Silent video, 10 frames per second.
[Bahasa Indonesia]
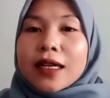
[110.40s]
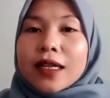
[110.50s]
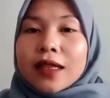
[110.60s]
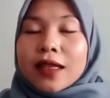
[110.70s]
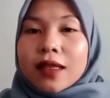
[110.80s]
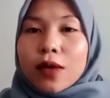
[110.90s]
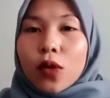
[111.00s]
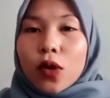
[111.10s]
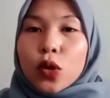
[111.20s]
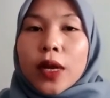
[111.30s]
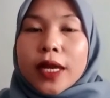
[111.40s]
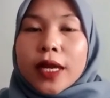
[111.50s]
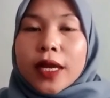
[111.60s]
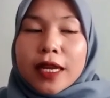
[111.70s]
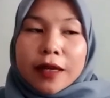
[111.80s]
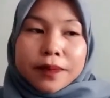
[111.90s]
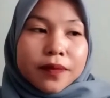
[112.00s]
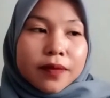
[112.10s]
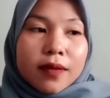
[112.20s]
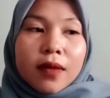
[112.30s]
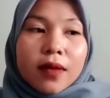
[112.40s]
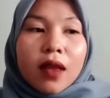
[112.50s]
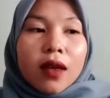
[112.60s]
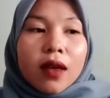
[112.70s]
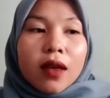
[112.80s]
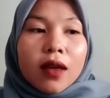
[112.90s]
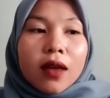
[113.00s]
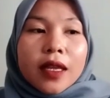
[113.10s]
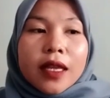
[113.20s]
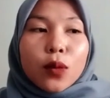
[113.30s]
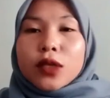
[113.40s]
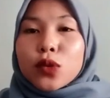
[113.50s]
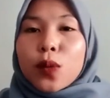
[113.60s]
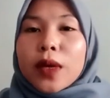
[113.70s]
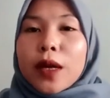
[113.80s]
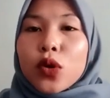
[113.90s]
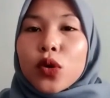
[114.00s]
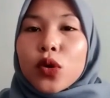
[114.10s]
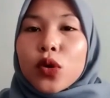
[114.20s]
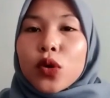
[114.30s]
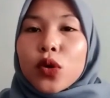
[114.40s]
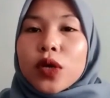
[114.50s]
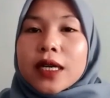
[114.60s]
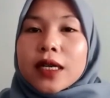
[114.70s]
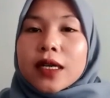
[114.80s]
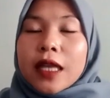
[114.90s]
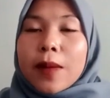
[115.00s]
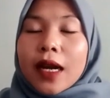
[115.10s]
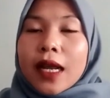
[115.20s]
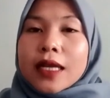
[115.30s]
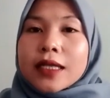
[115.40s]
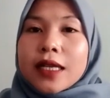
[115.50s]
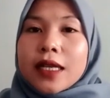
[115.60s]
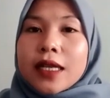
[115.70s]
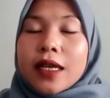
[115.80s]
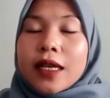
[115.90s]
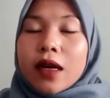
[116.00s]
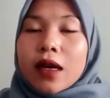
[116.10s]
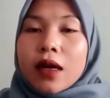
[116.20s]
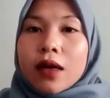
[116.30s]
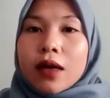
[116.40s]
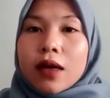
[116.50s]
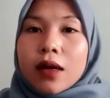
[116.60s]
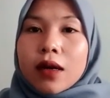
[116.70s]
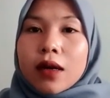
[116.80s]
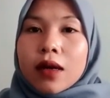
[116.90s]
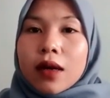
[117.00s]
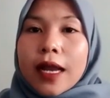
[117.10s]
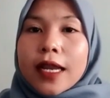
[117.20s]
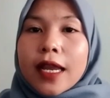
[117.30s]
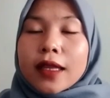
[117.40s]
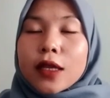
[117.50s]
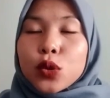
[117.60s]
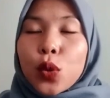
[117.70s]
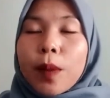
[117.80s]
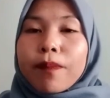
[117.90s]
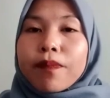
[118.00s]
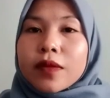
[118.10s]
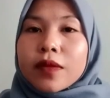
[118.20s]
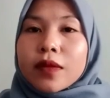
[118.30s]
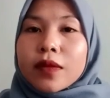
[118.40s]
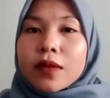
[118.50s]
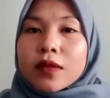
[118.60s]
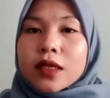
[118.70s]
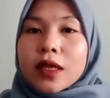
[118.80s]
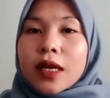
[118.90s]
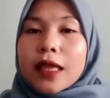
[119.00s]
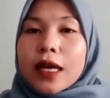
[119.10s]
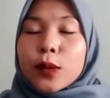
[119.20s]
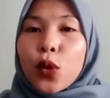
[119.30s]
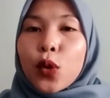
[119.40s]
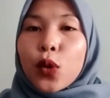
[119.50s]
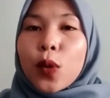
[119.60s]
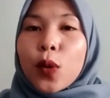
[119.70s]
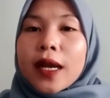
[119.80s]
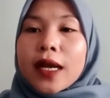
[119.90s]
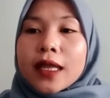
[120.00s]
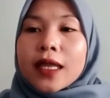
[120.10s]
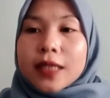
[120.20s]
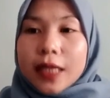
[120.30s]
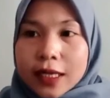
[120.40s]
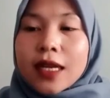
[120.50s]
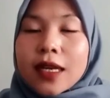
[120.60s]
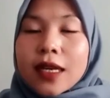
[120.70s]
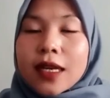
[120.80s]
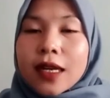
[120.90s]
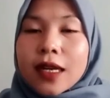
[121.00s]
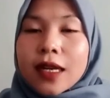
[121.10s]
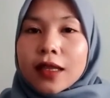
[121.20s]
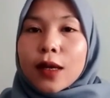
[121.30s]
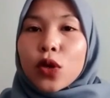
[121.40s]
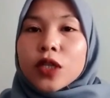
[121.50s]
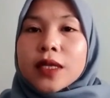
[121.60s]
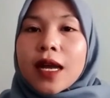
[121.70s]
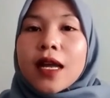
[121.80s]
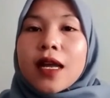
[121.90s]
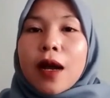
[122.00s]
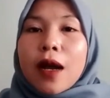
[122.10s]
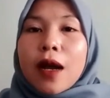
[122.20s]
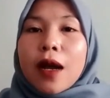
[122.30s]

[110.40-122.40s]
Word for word: Anget Wonosobo ini. Ya, Tribuners untuk menempuh ke Taman Rekreasi Kali Kaliangat ini cukup sekitar 10 menit saja. Nanti Tribunus bisa